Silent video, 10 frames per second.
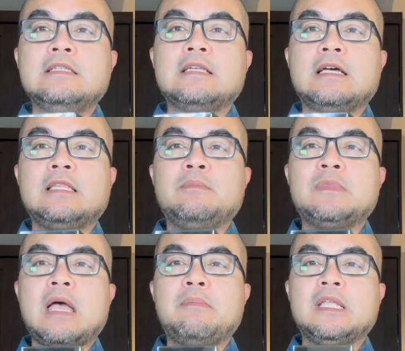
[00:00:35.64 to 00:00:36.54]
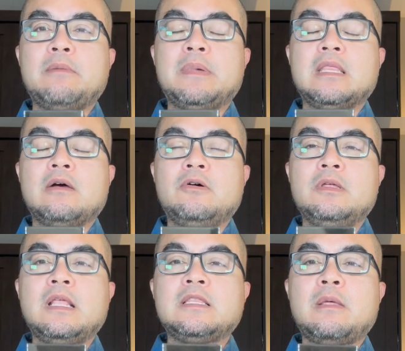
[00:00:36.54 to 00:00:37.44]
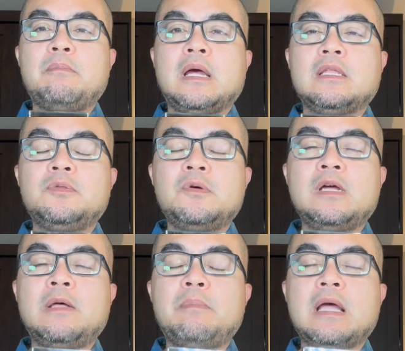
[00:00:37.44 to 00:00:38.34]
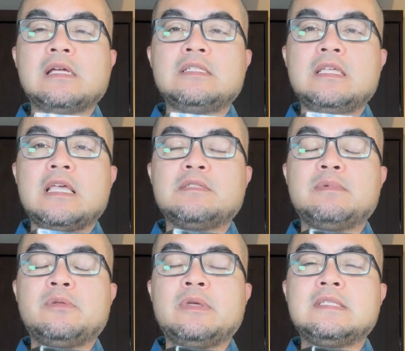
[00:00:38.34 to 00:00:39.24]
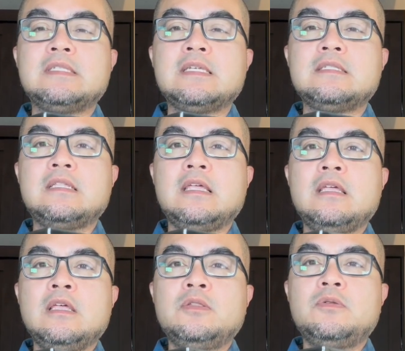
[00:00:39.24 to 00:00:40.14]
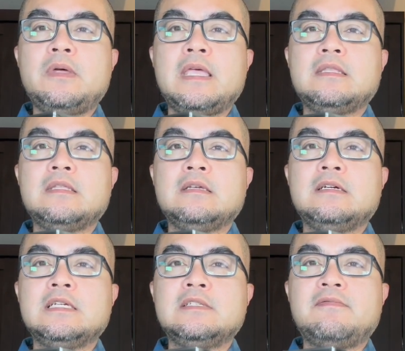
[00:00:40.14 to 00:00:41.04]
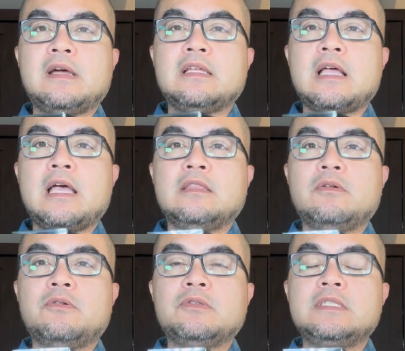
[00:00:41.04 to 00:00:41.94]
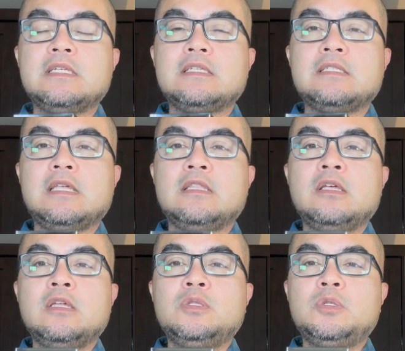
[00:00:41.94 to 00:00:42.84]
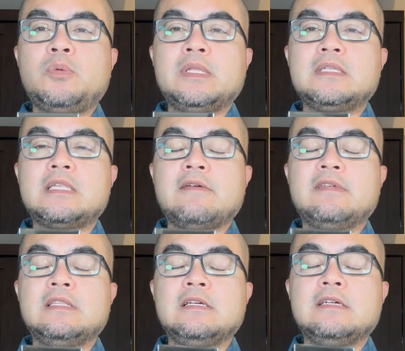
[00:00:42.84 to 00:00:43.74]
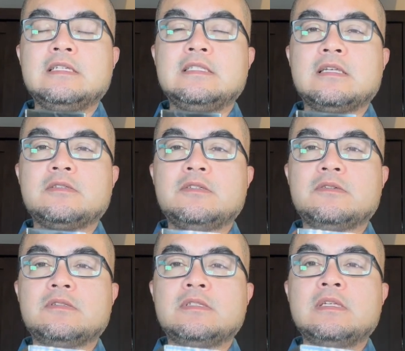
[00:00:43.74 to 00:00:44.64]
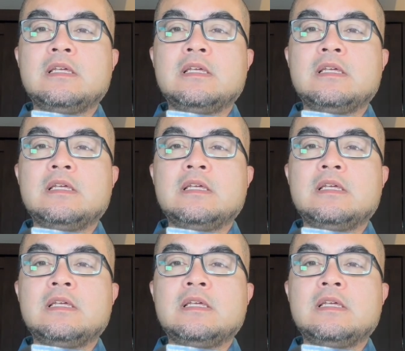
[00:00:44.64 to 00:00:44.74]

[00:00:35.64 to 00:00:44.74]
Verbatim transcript: sa katamtaman nga panahon ang temperatura nga para siya is between 60 to 80 degrees Fahrenheit o kung 16 to 27 degrees Celsius.